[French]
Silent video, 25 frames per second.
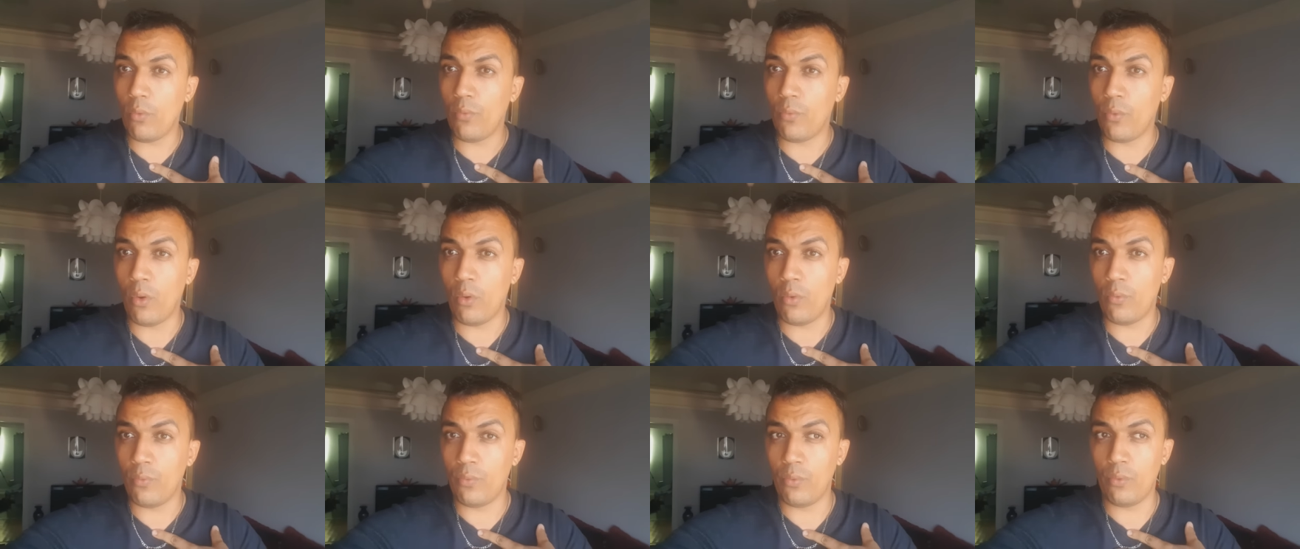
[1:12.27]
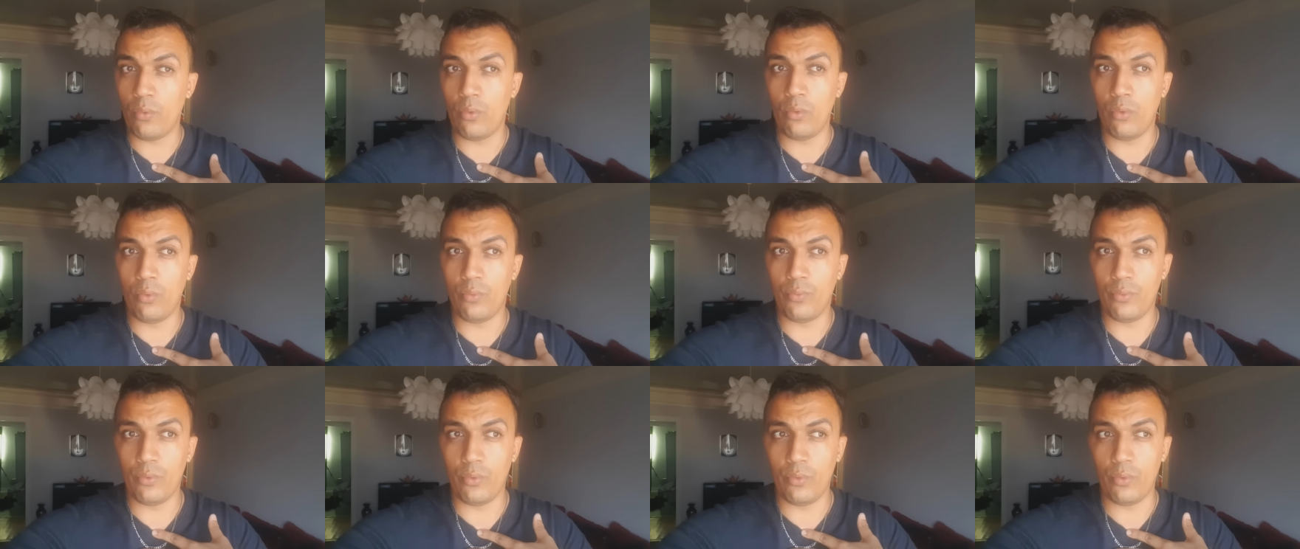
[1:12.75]

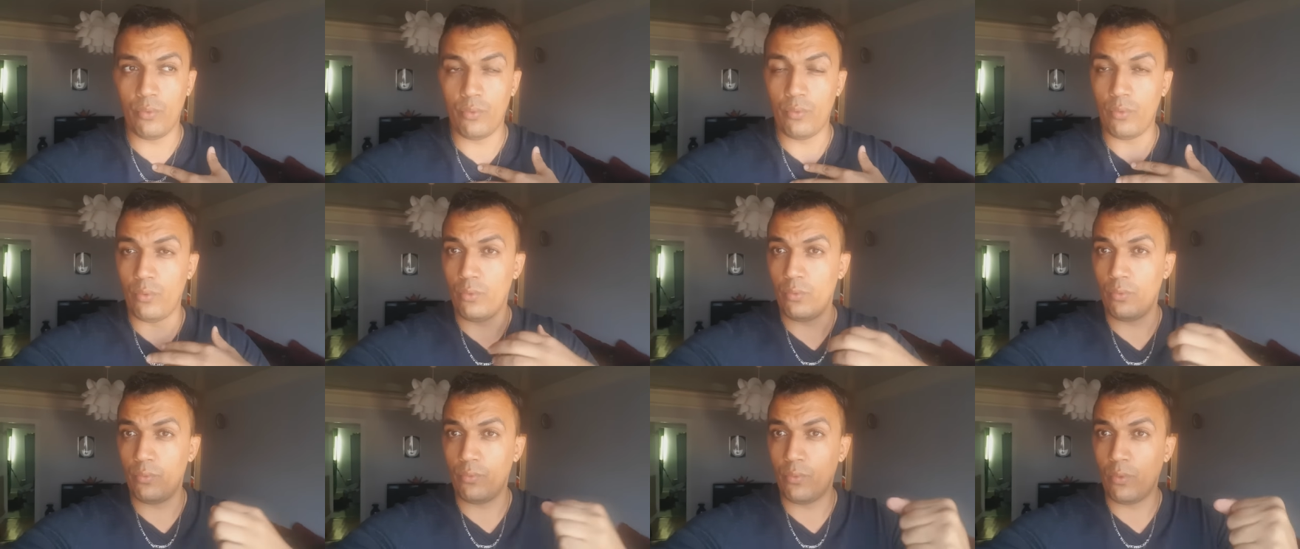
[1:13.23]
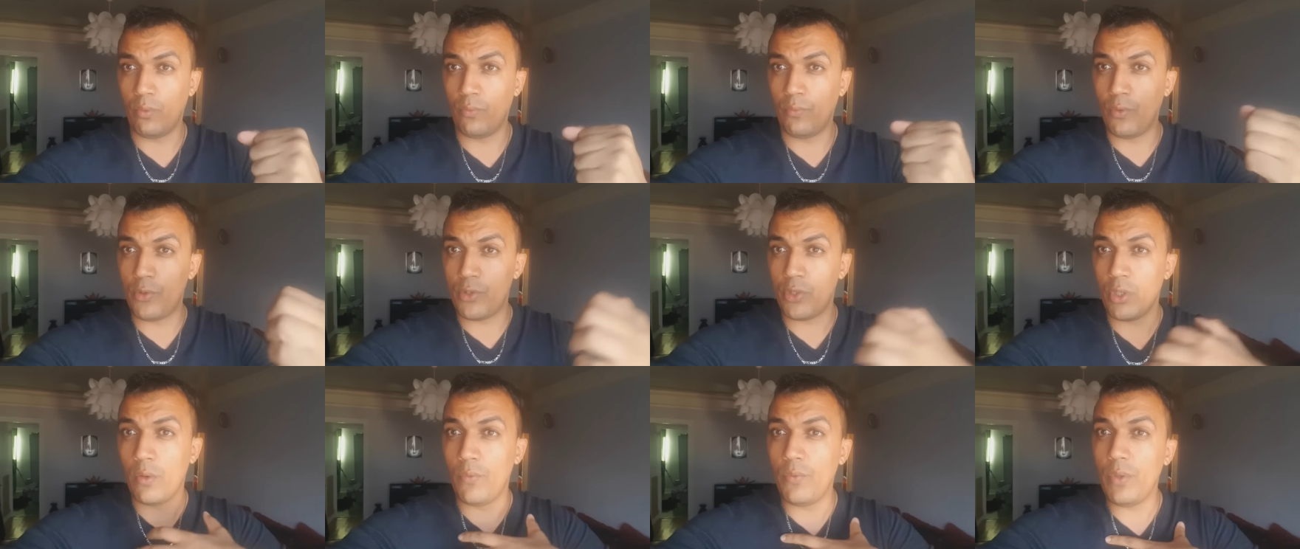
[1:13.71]

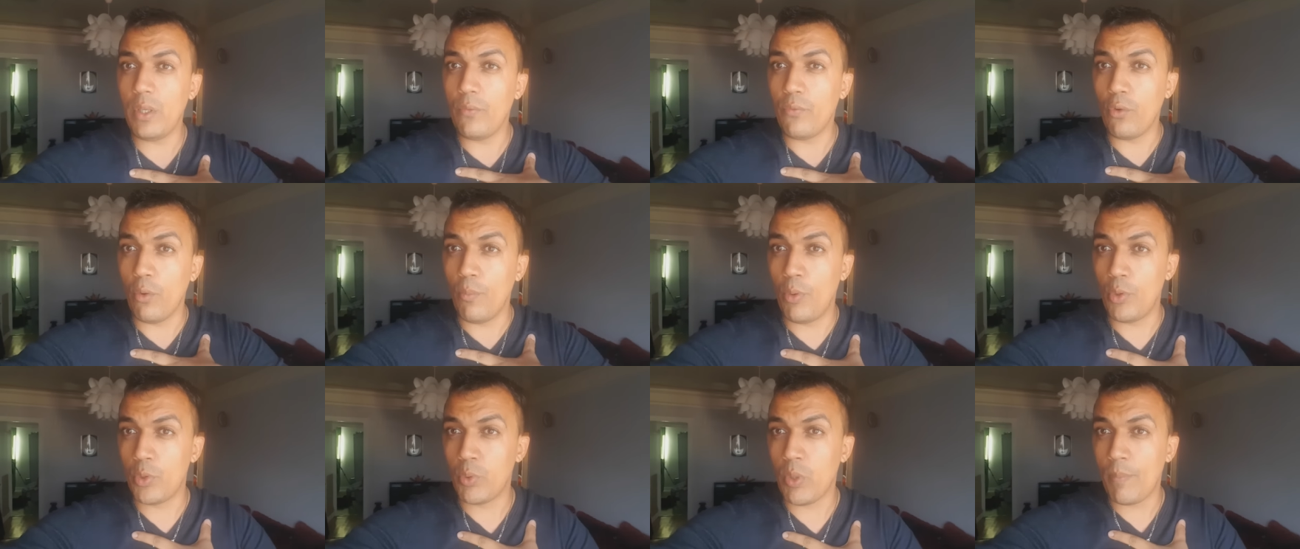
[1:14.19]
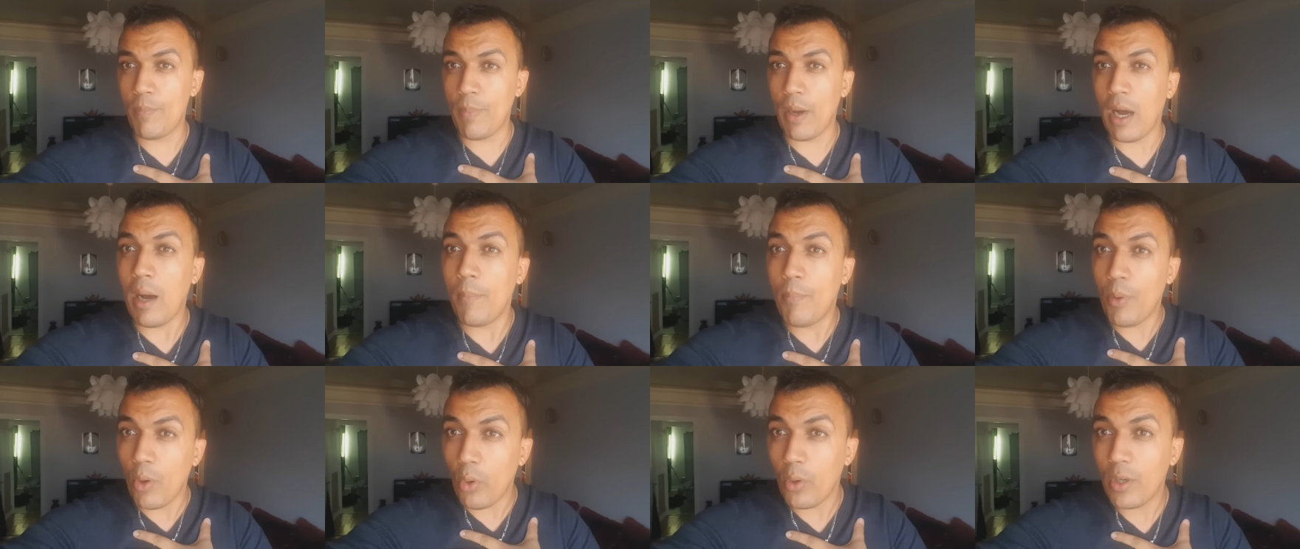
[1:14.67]
vos, envies, vos besoins par
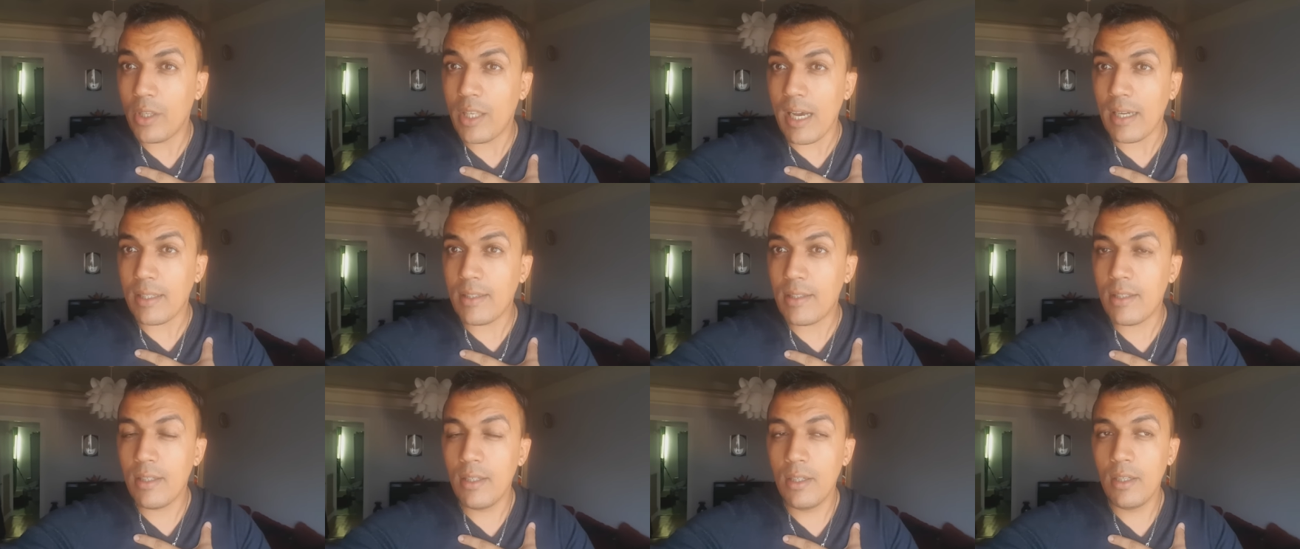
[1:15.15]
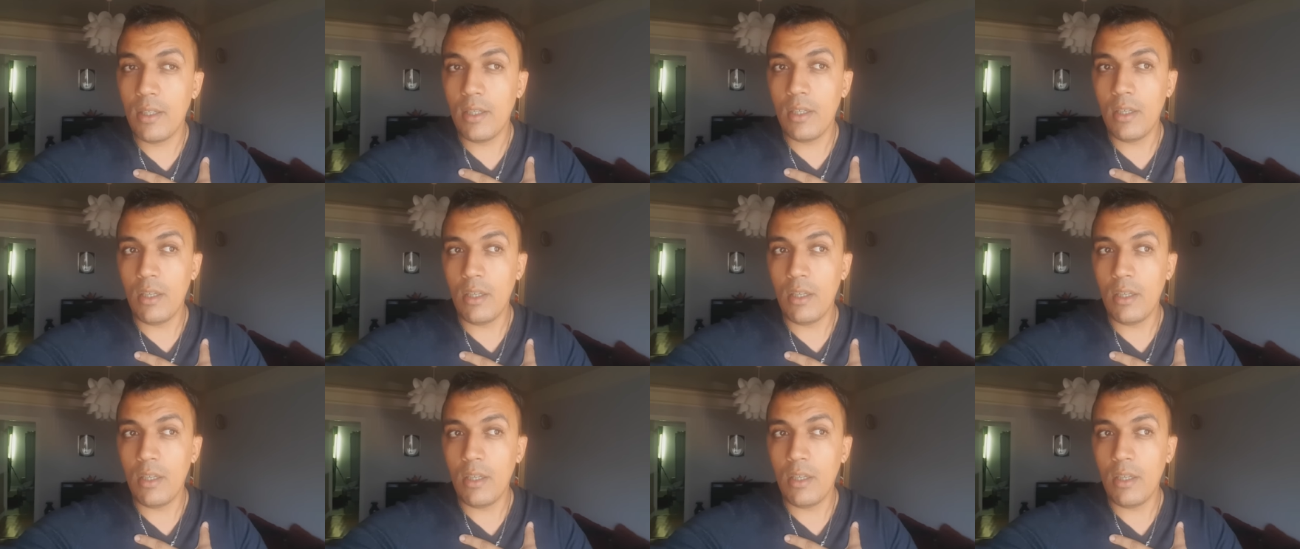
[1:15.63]
rapport aux cartes.